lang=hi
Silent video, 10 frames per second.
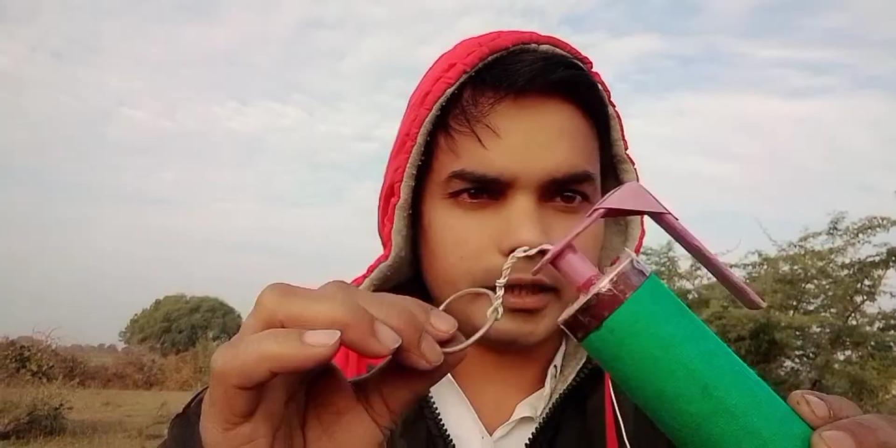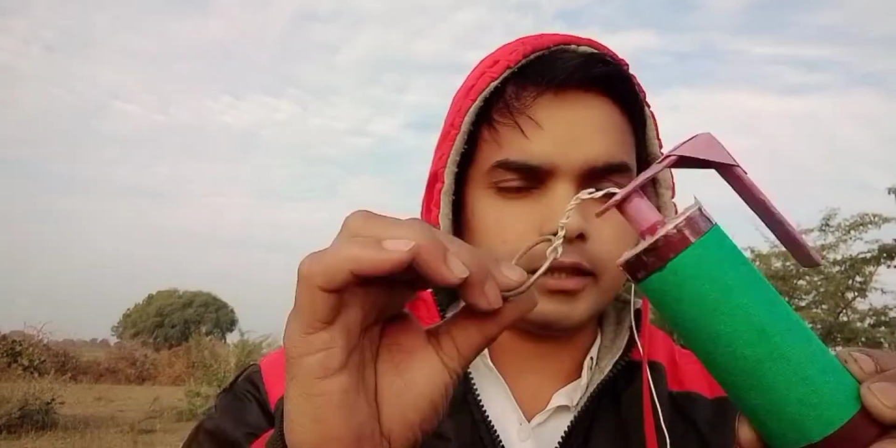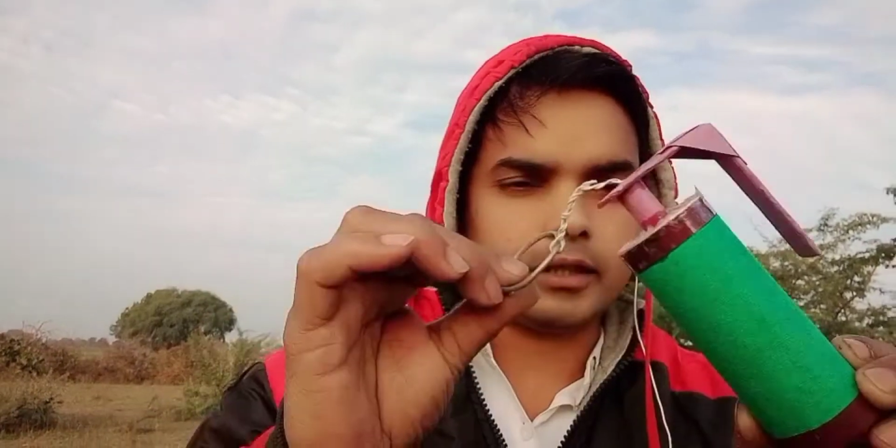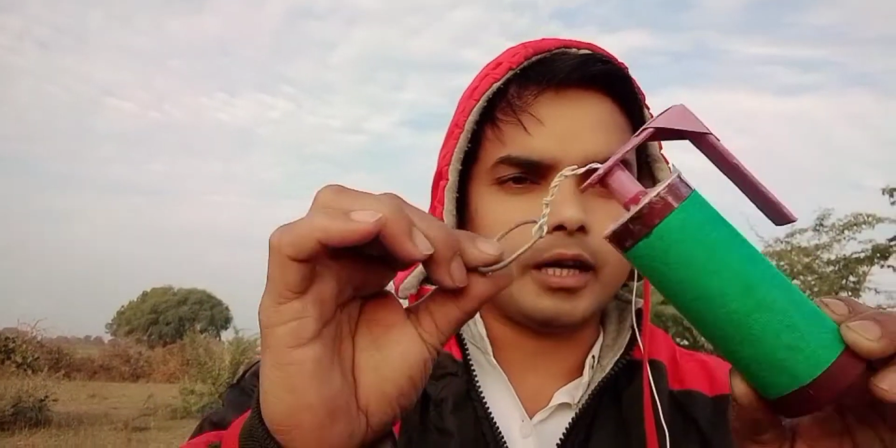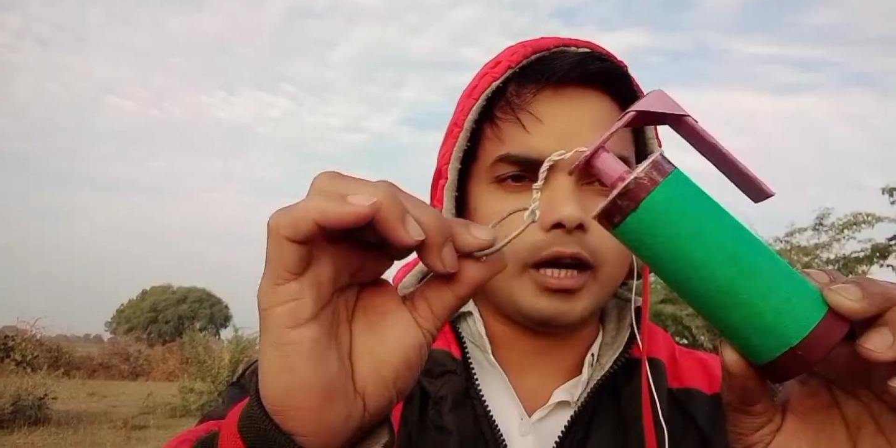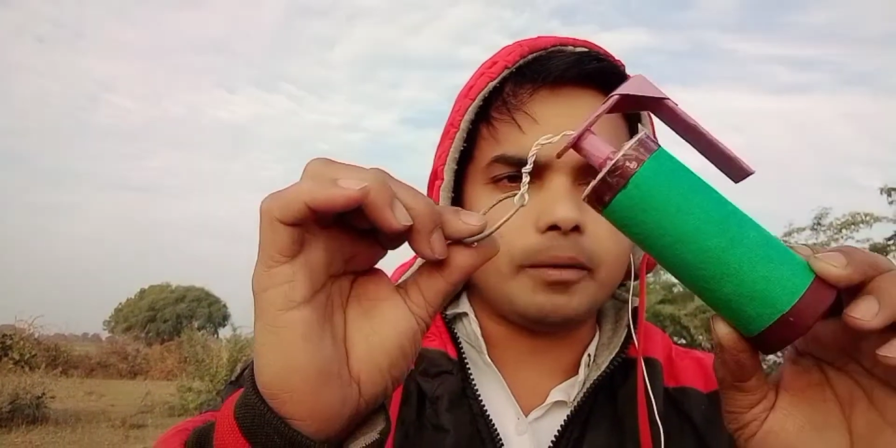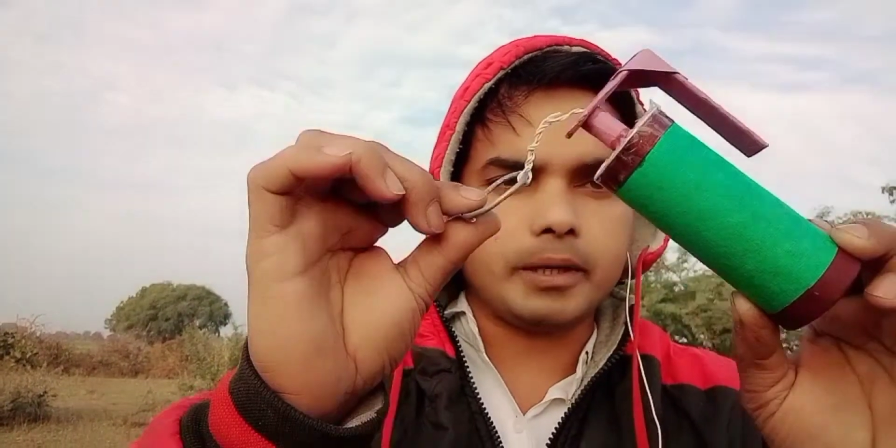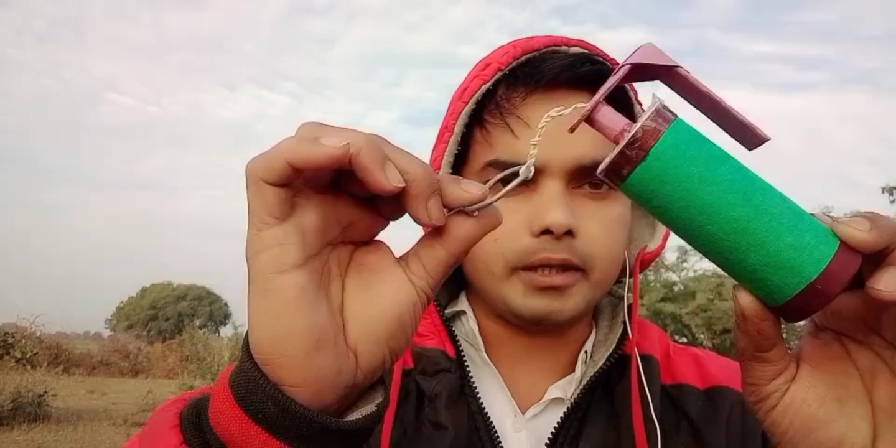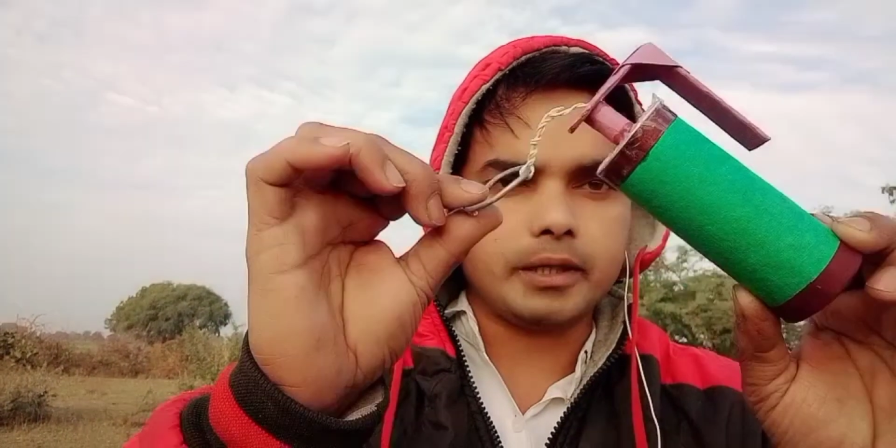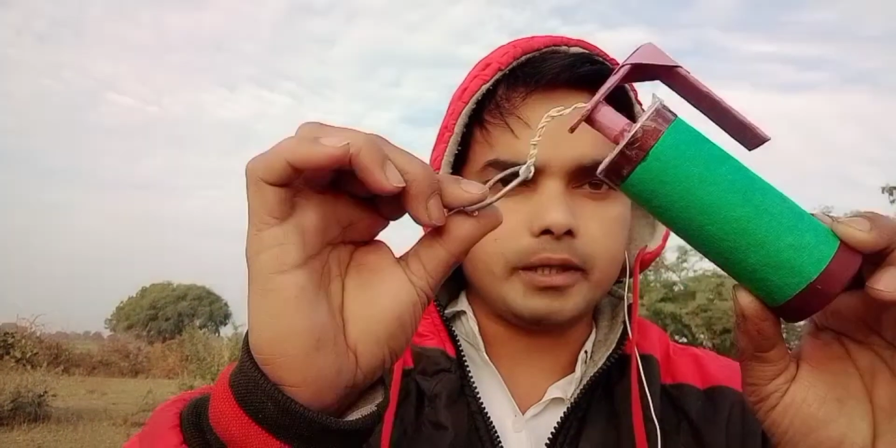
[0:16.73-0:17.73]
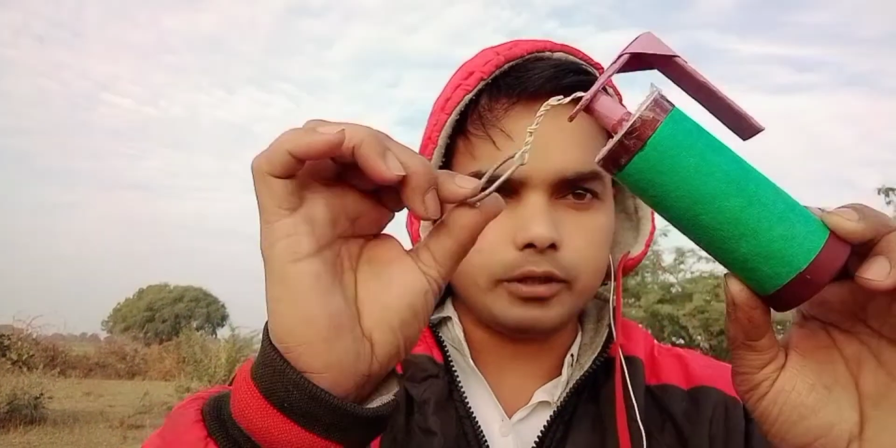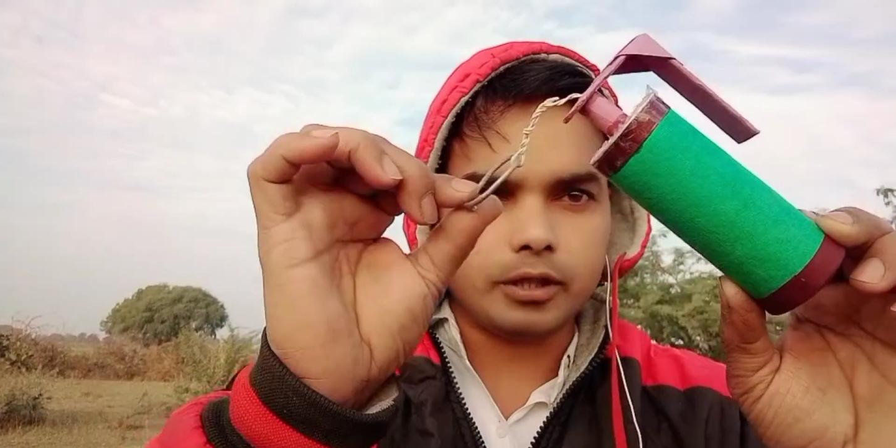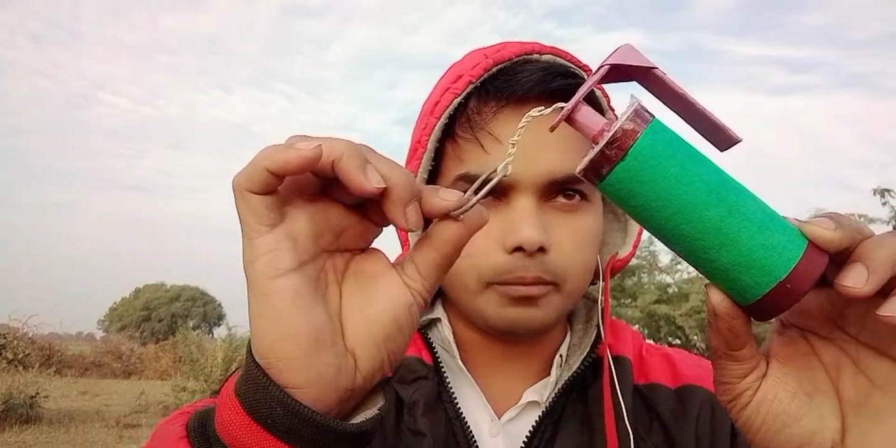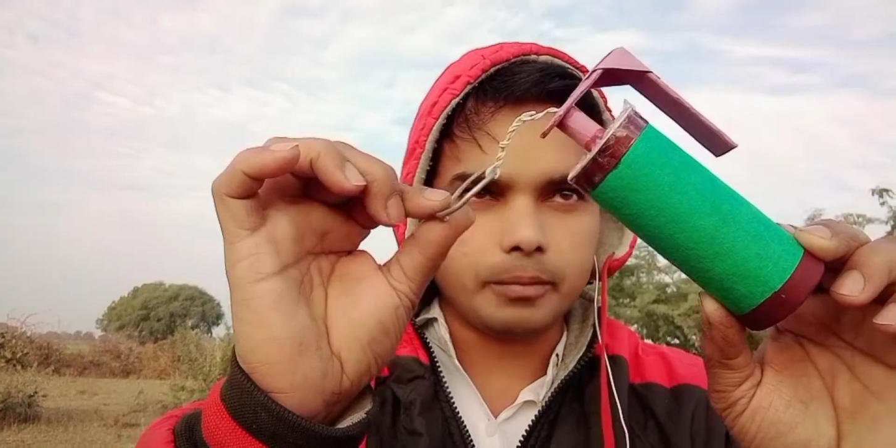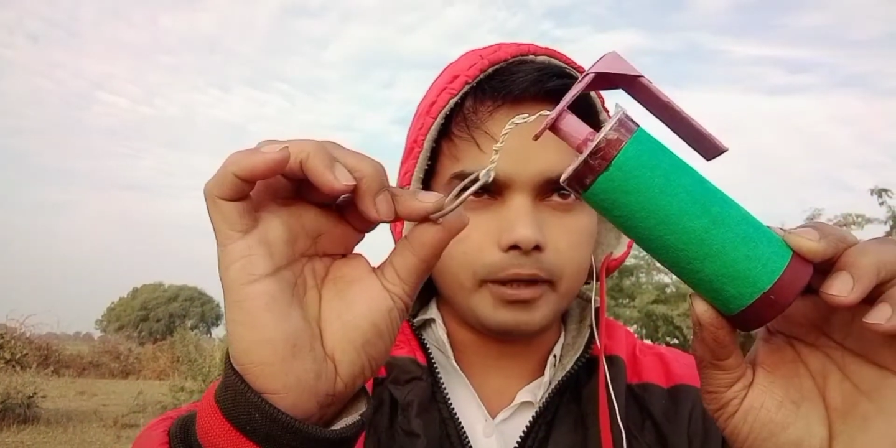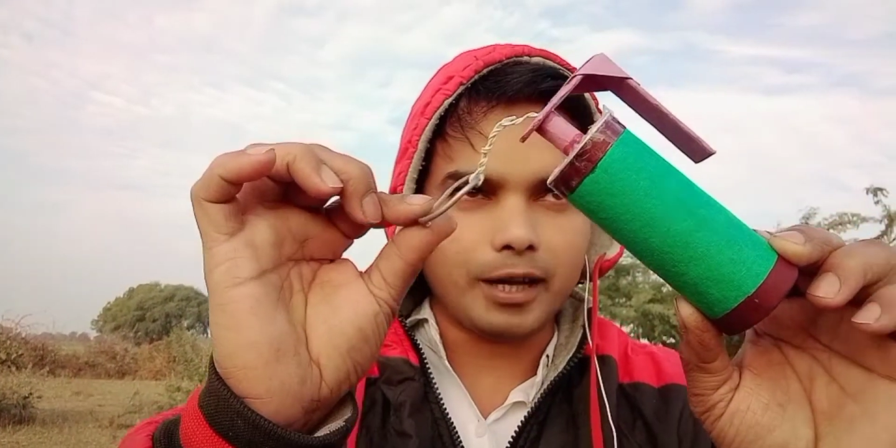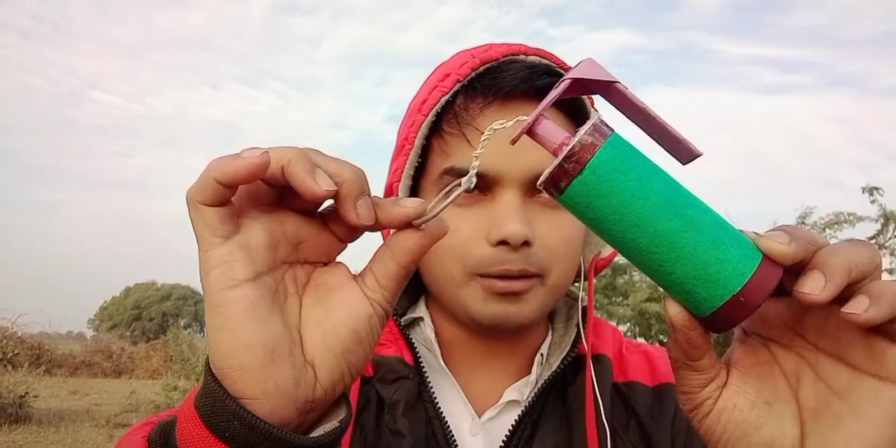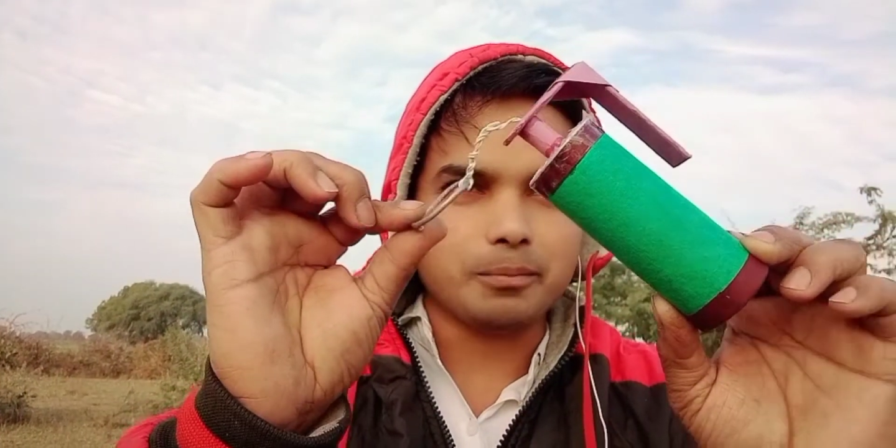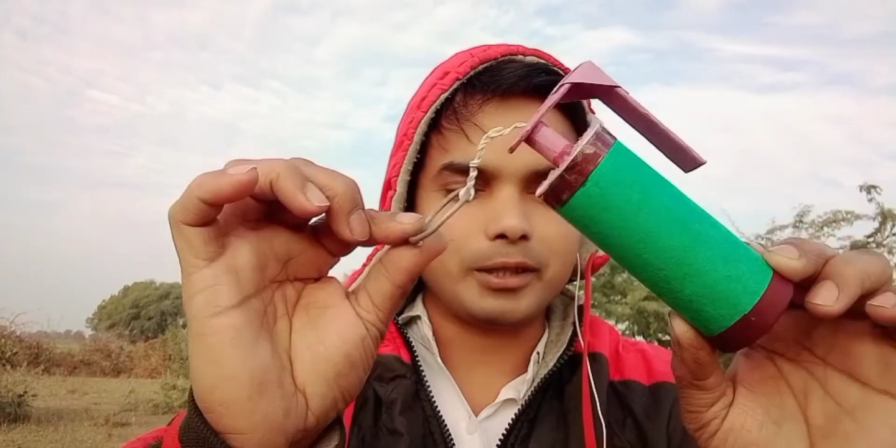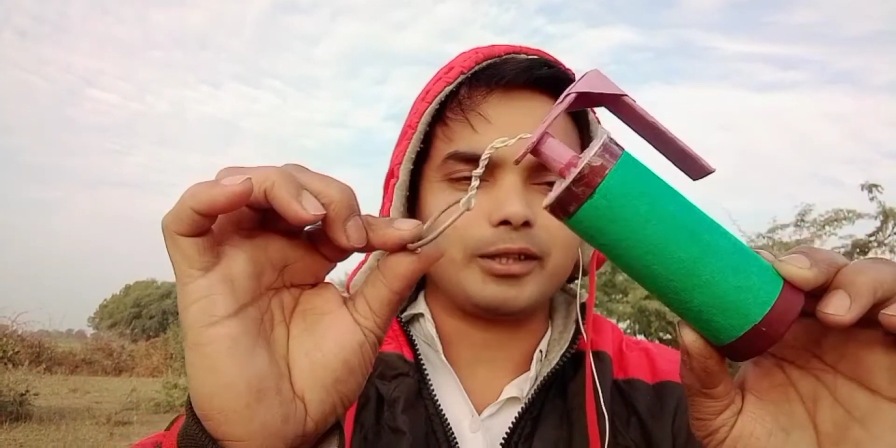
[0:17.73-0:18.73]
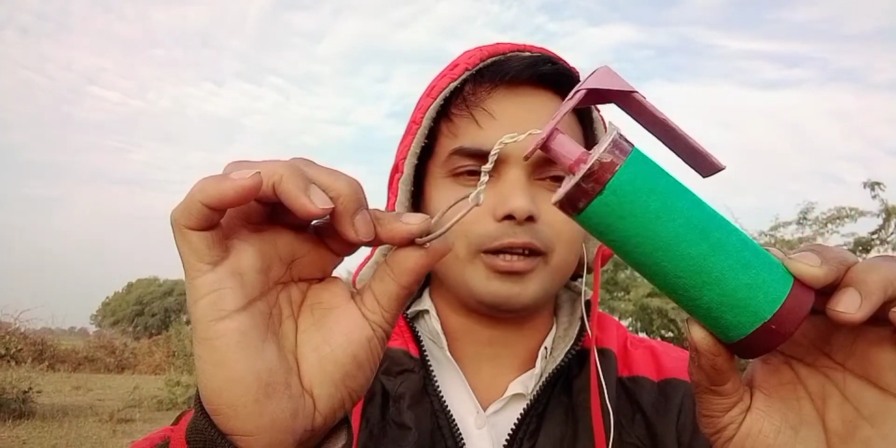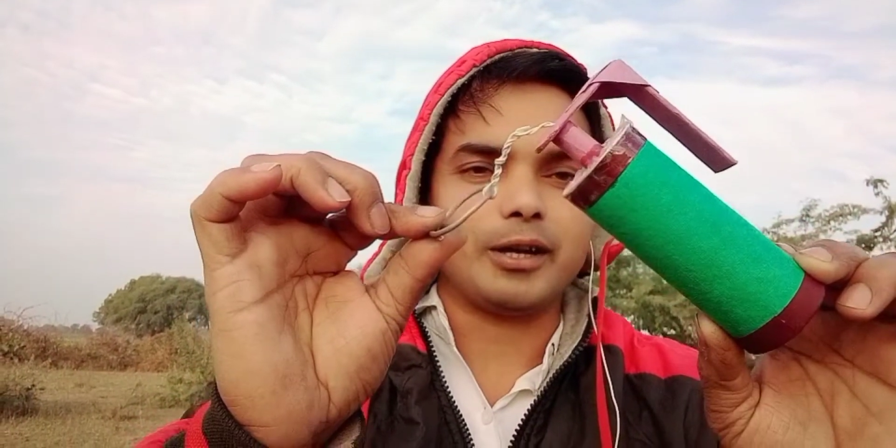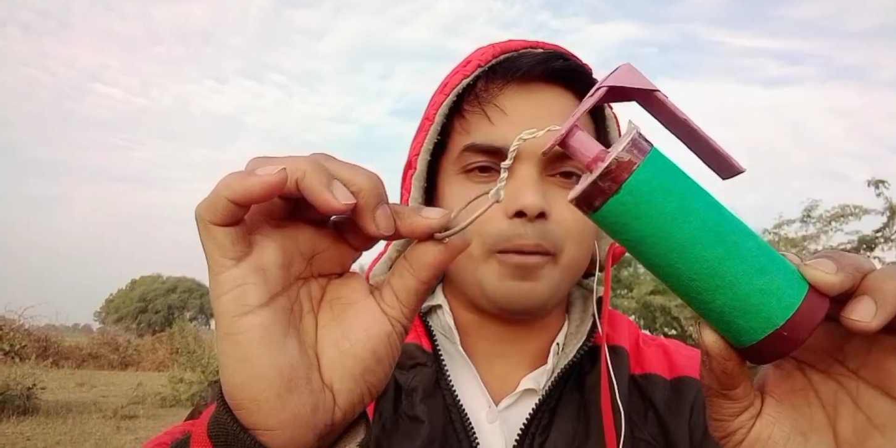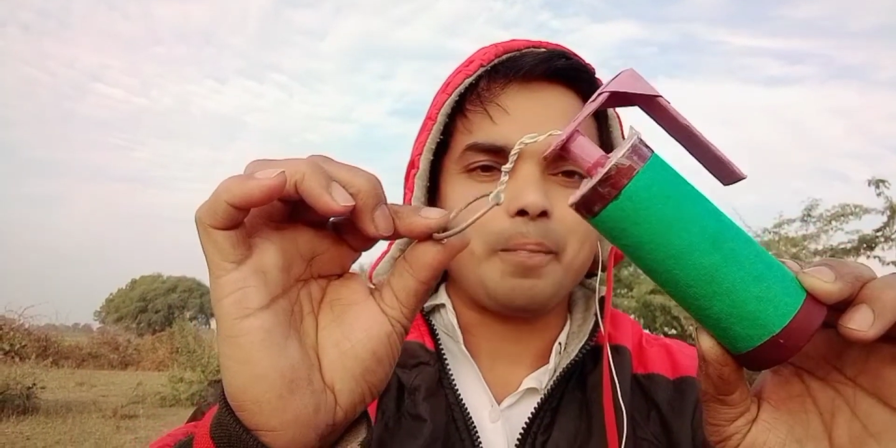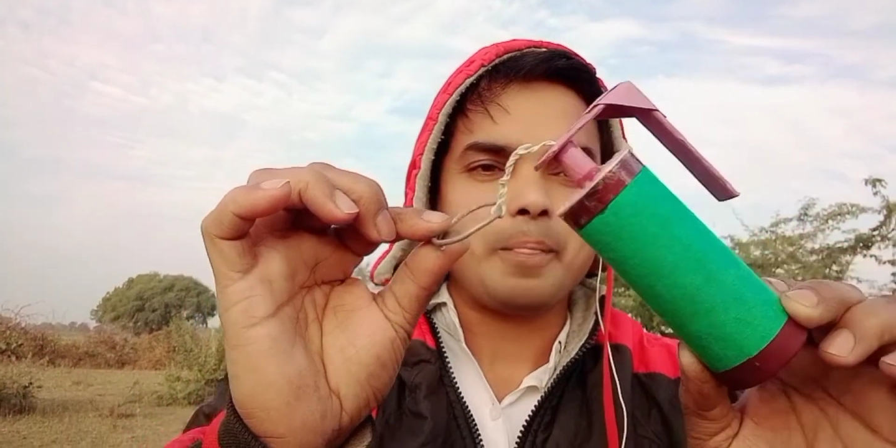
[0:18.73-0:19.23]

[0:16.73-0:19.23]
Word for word: हैं कि आप ऐसा कुछ घर पर ट्राई मत करना